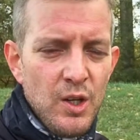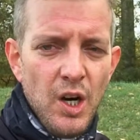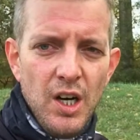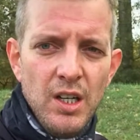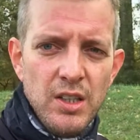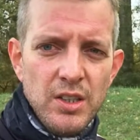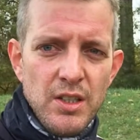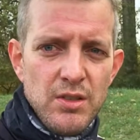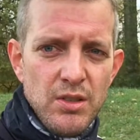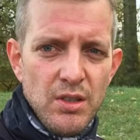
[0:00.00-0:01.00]
Ja,
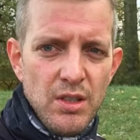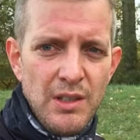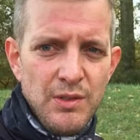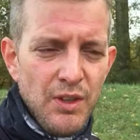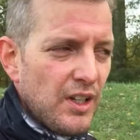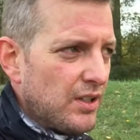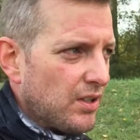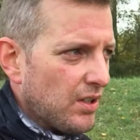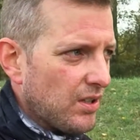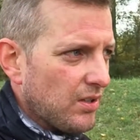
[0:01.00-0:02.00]
jetzt äh, fahre ich,
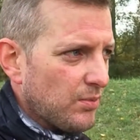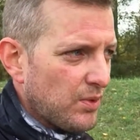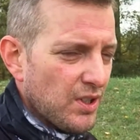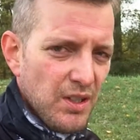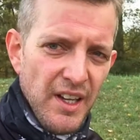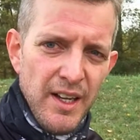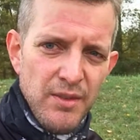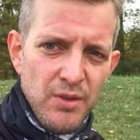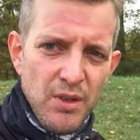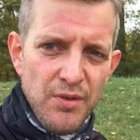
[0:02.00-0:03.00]
bin ich an der
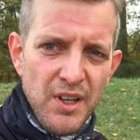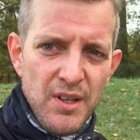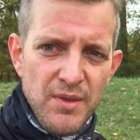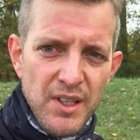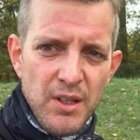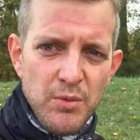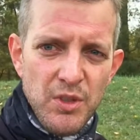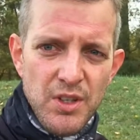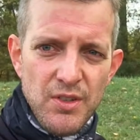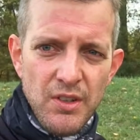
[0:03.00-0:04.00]
Hälfte ungefähr, jetzt fahre ich
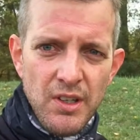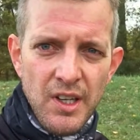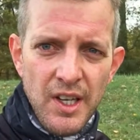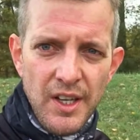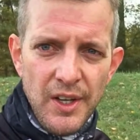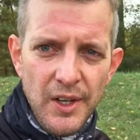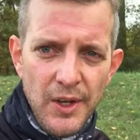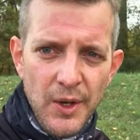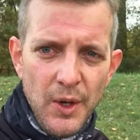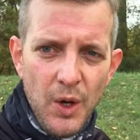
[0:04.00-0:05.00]
gemütlich zurück.
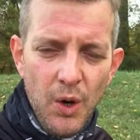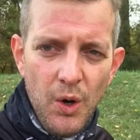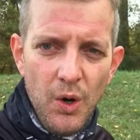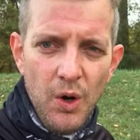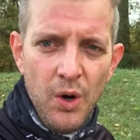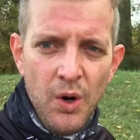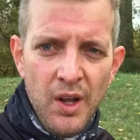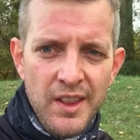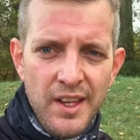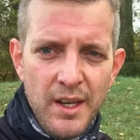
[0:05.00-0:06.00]

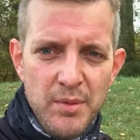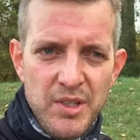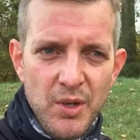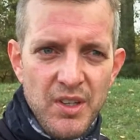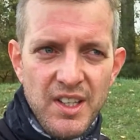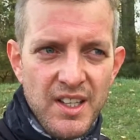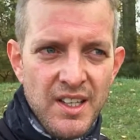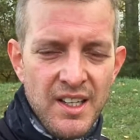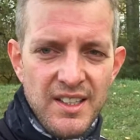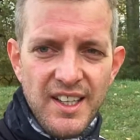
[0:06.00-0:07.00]
Und dann habe ich das
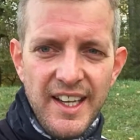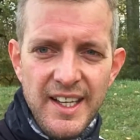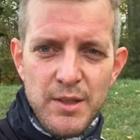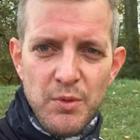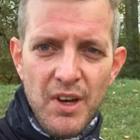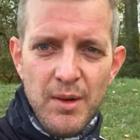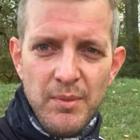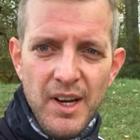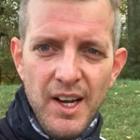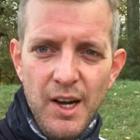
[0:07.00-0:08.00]
heutige
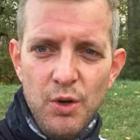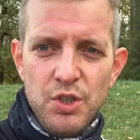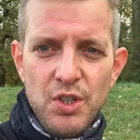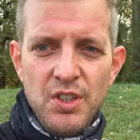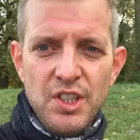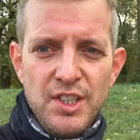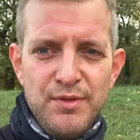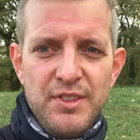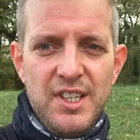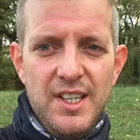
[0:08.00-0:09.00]
Trainingsprogramm auch schon
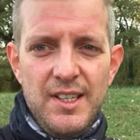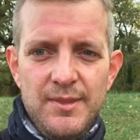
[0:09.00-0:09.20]
geschafft.